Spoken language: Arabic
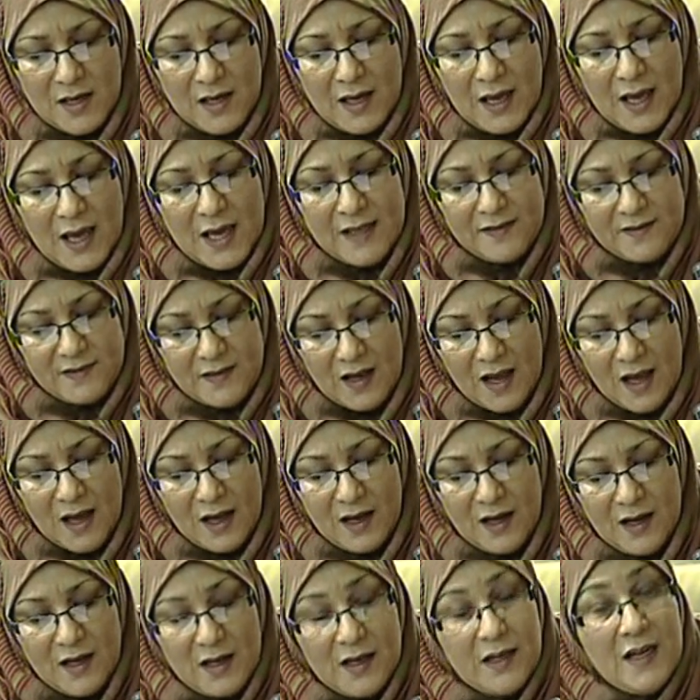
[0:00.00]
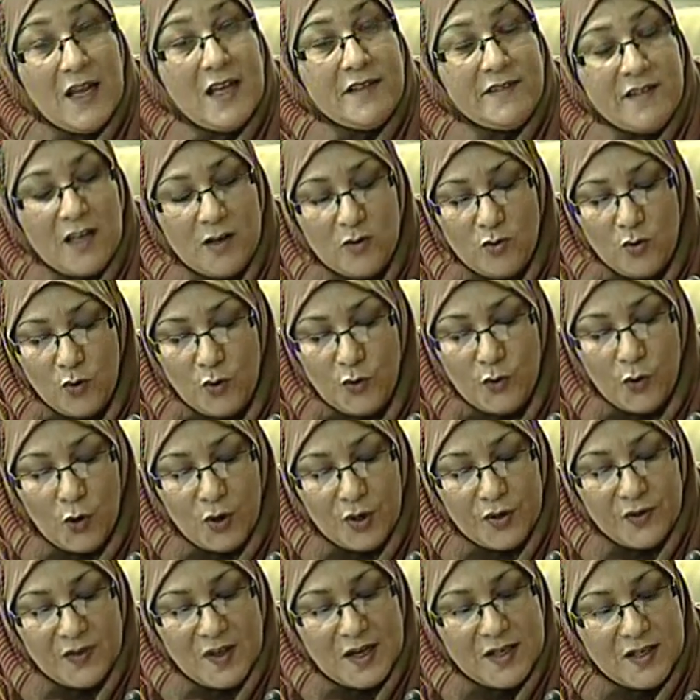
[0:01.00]
حتى لا تكون
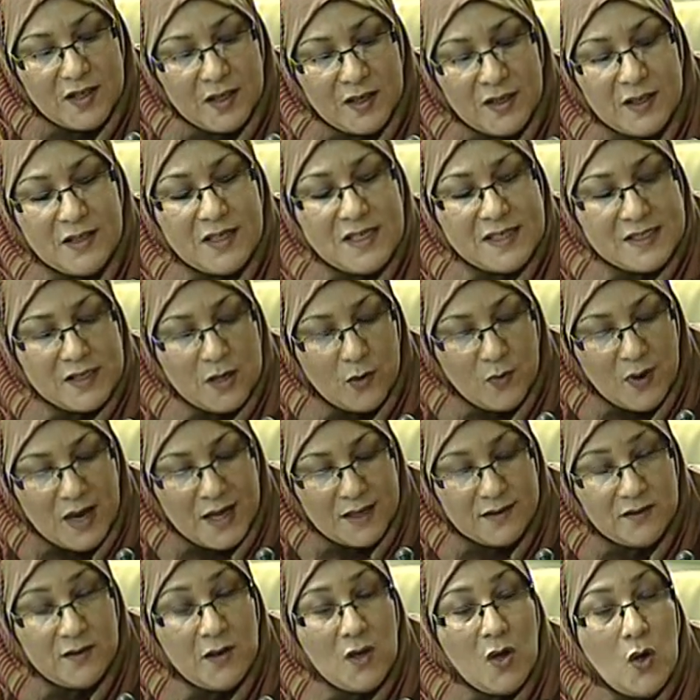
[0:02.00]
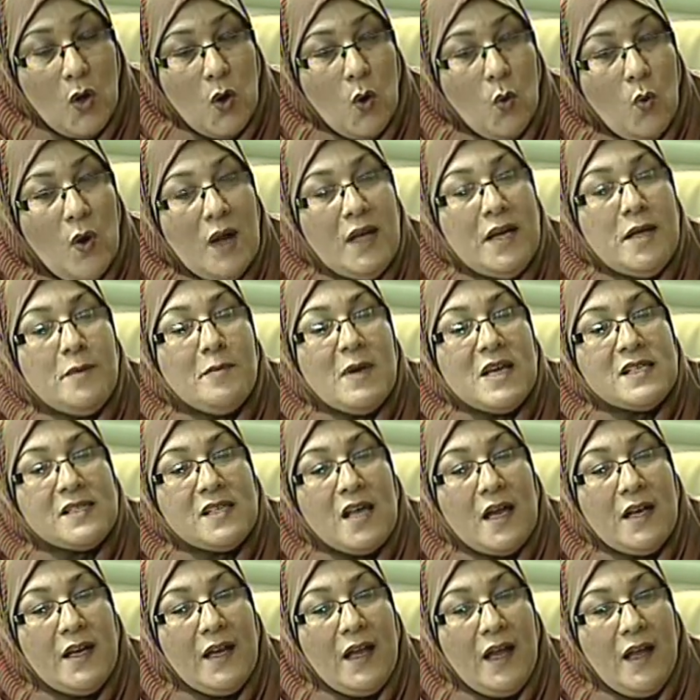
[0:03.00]
عرضة لنزوات
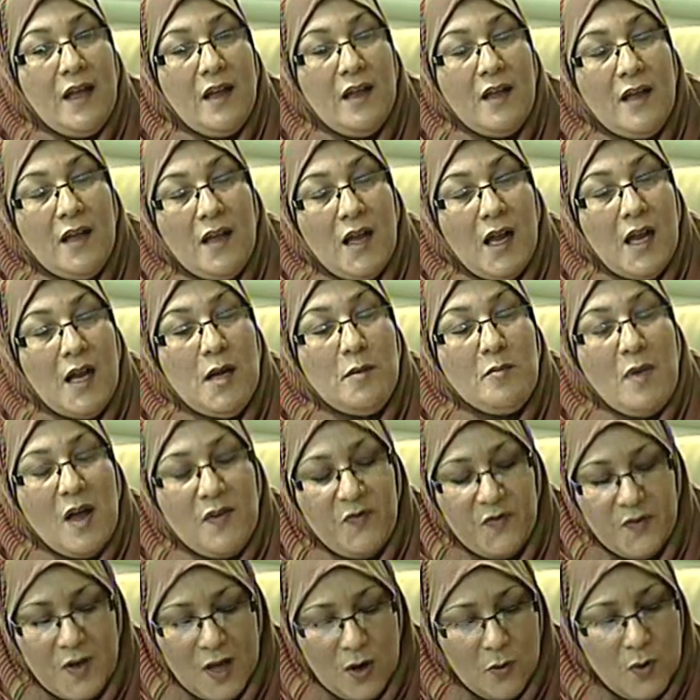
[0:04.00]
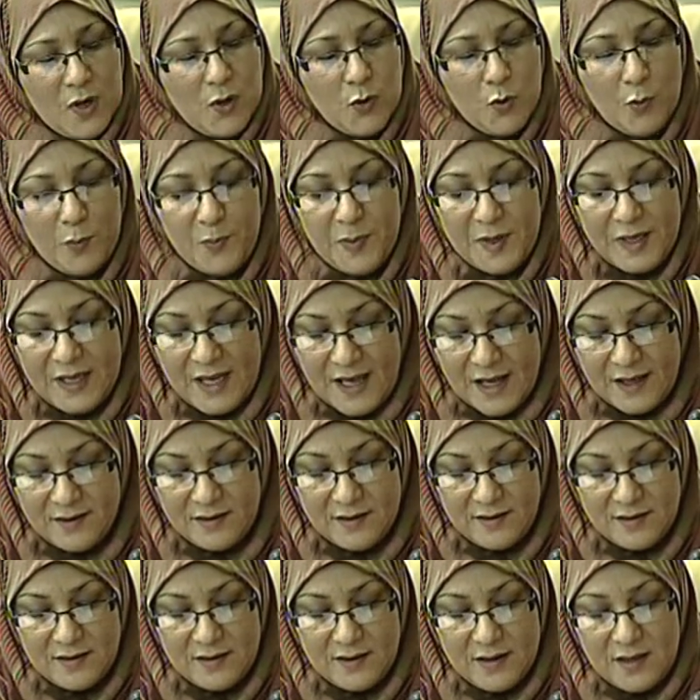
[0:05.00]
ولمصالح المافيا
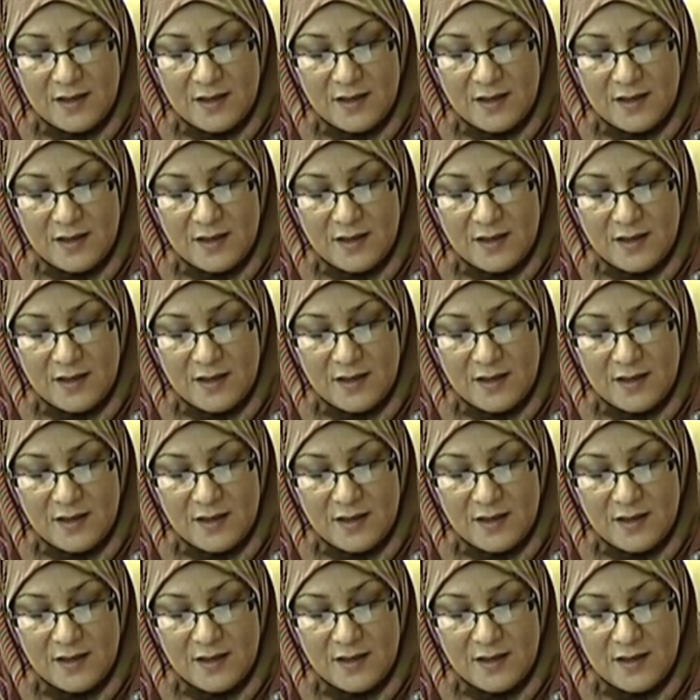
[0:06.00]
واللوبيات